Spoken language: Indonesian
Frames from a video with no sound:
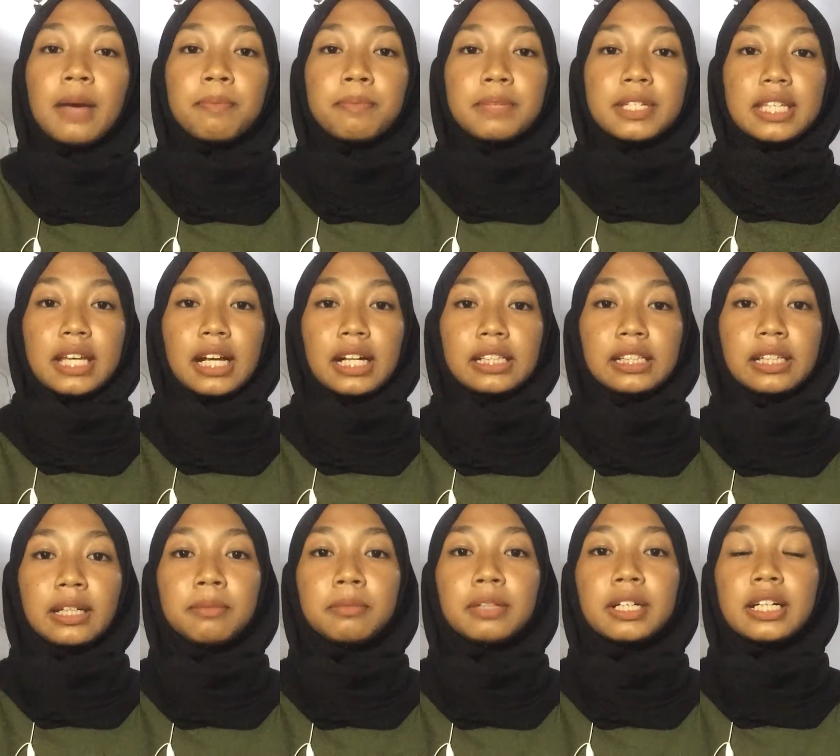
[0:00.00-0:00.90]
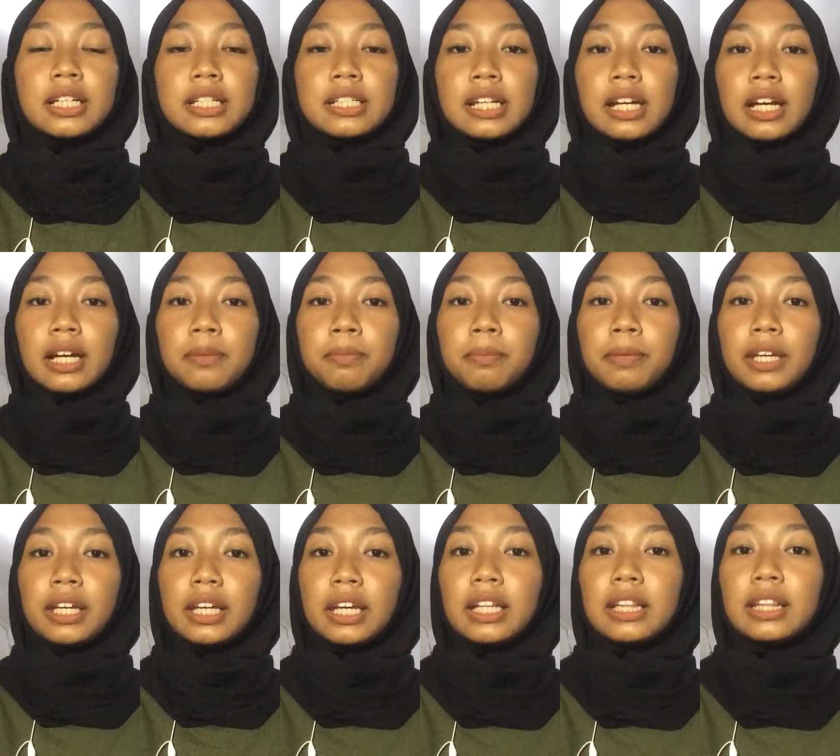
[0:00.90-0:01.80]
misalnya mengerjakan
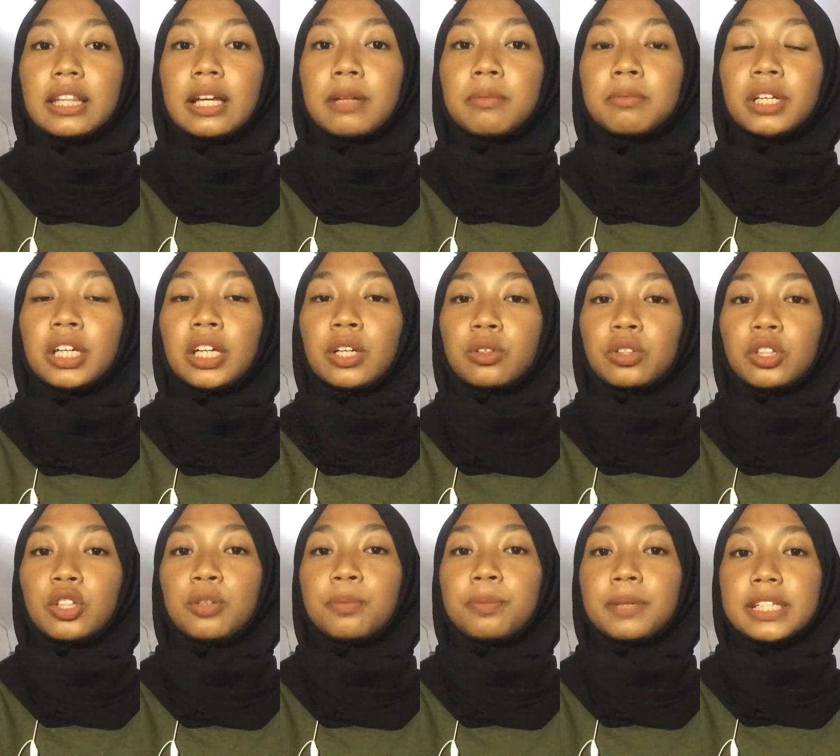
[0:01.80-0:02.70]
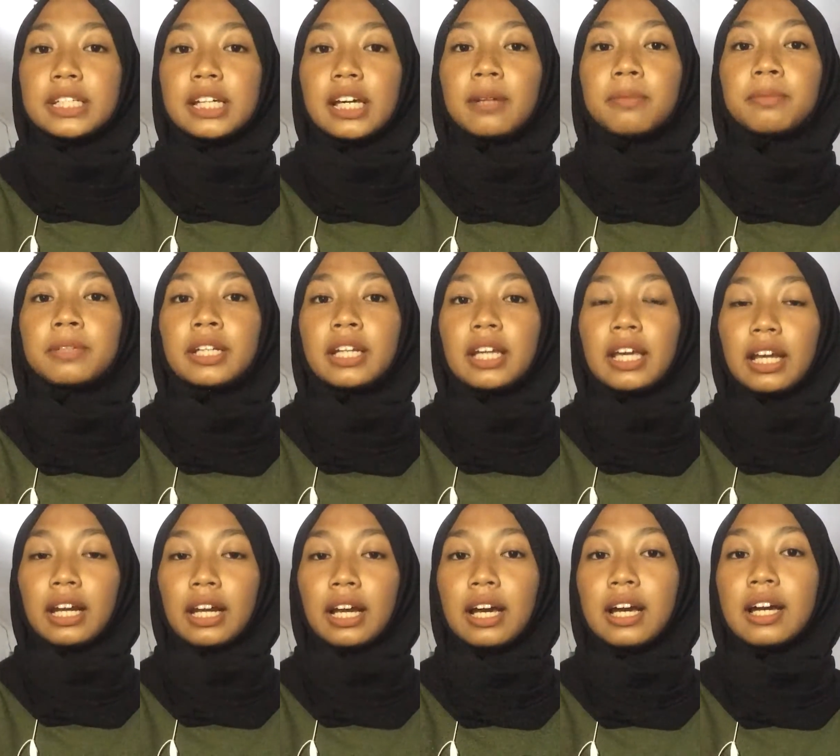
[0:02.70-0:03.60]
piket dan mengikuti upacara
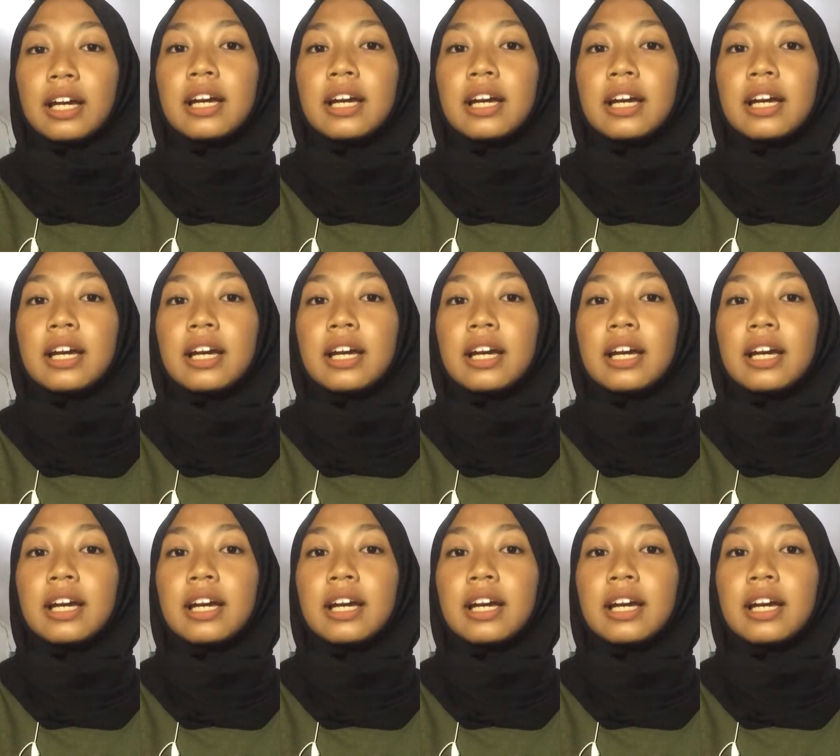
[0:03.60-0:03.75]
bendera